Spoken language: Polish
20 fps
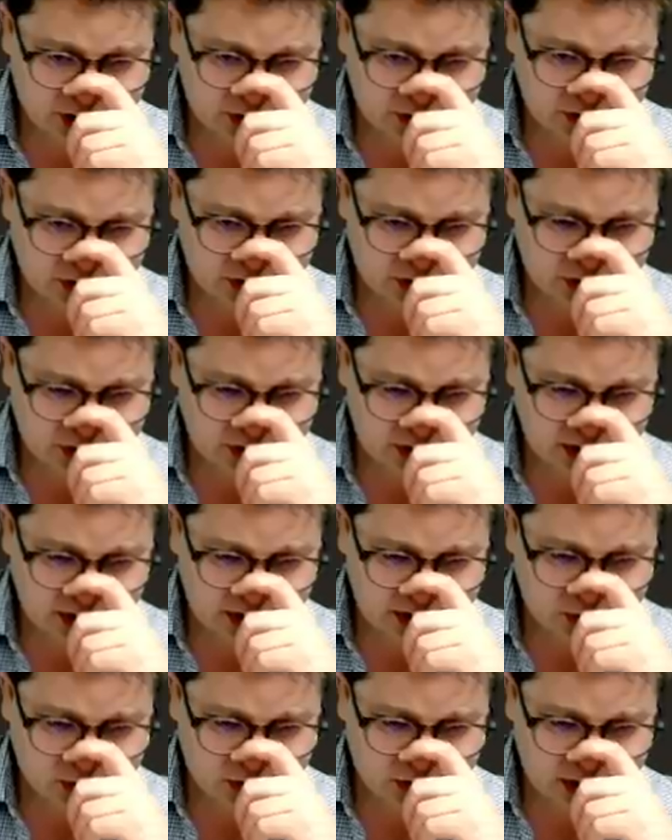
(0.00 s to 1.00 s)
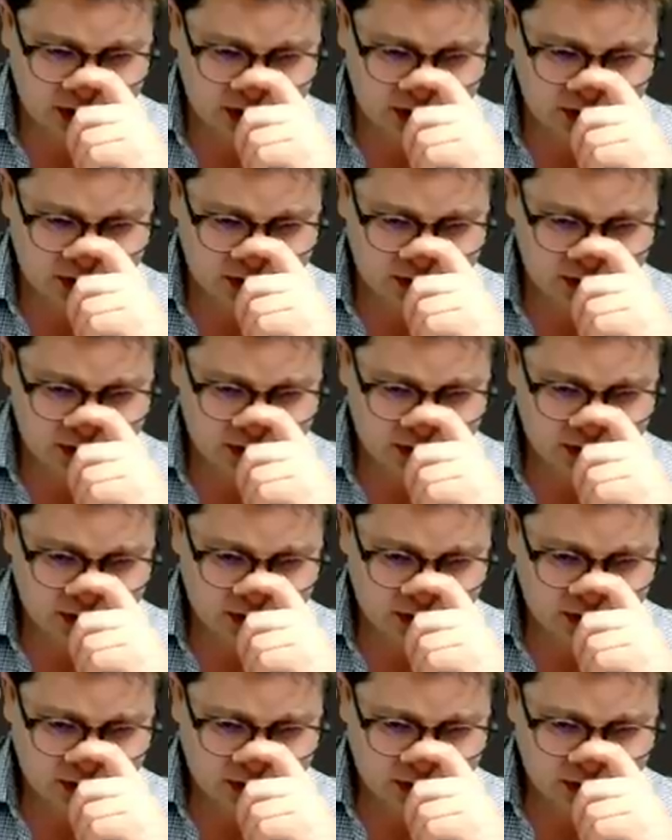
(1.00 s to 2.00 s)
no bo skoczek g4.
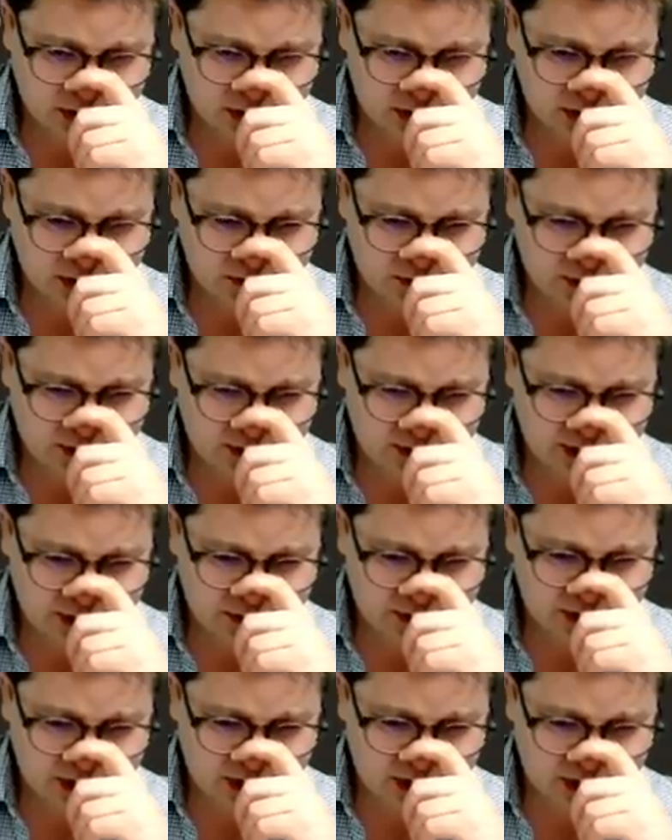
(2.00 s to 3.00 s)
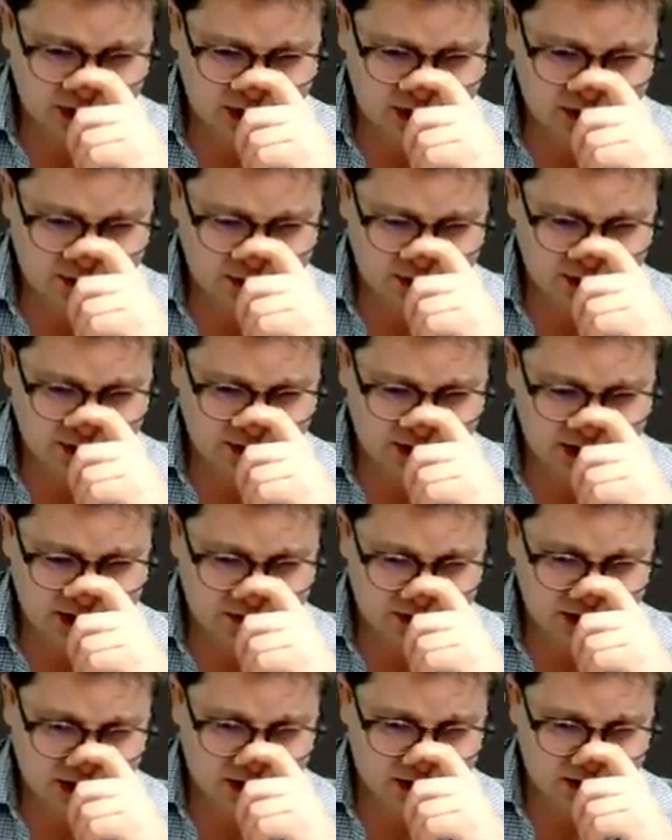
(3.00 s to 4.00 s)
Wyprowadźmy gońca,
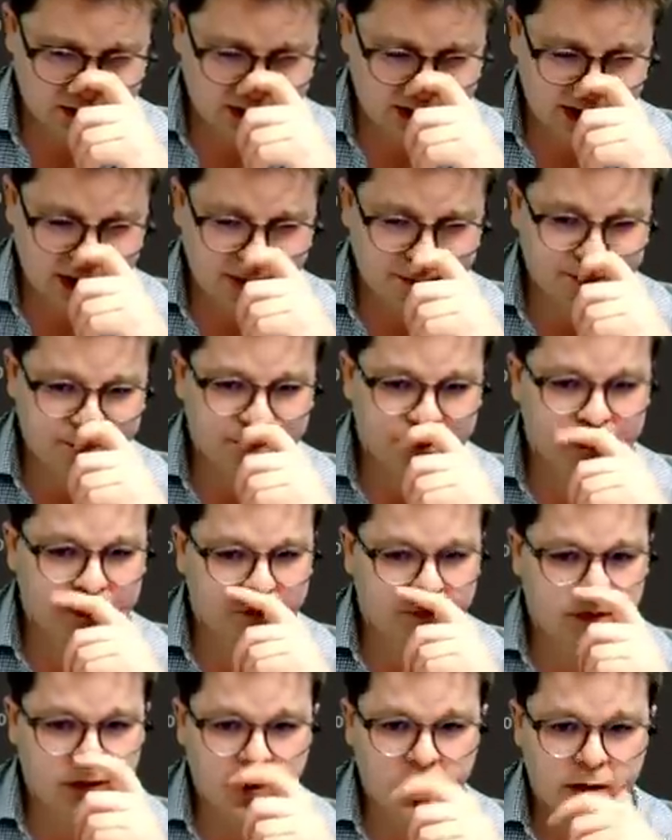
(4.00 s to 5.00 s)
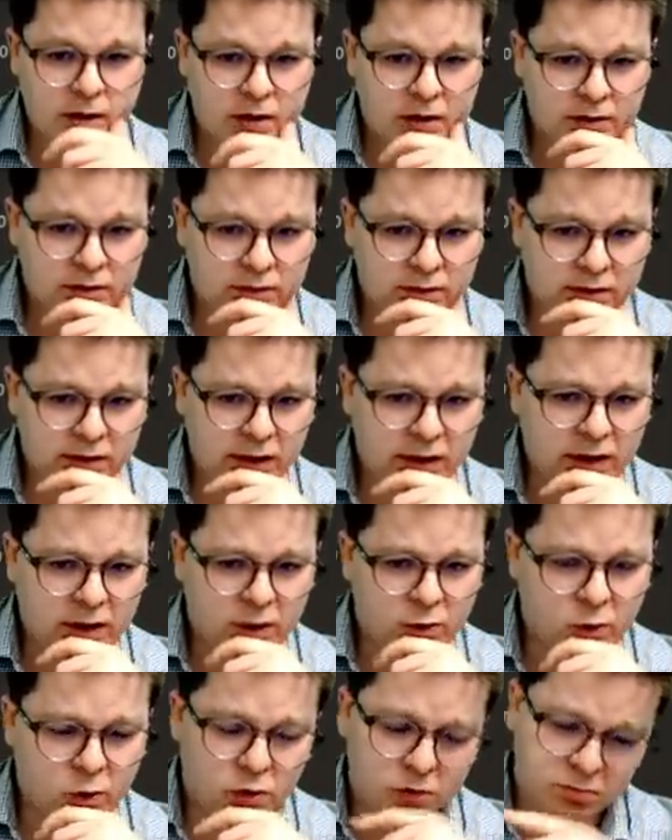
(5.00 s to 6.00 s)
wyprowadźmy gońca. Taki
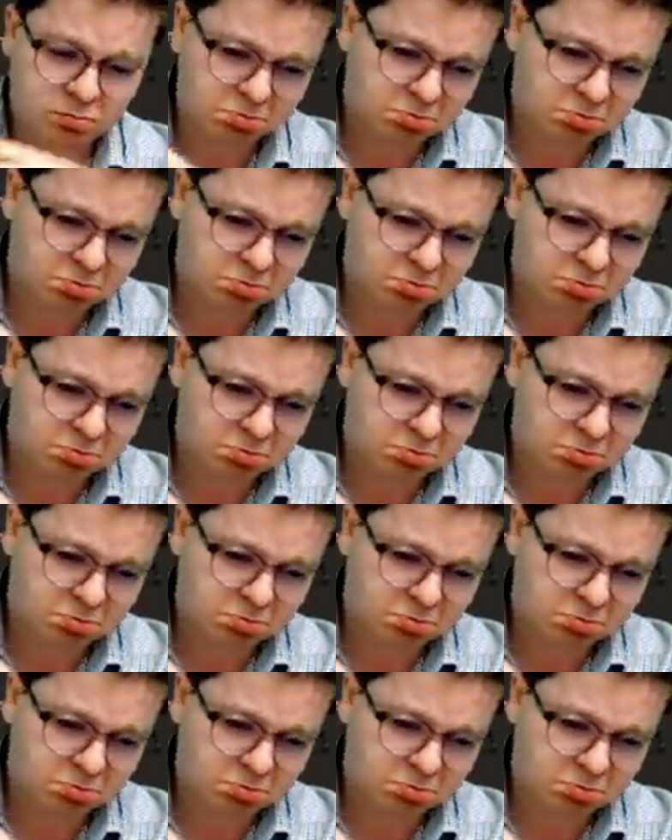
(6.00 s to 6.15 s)
ruch,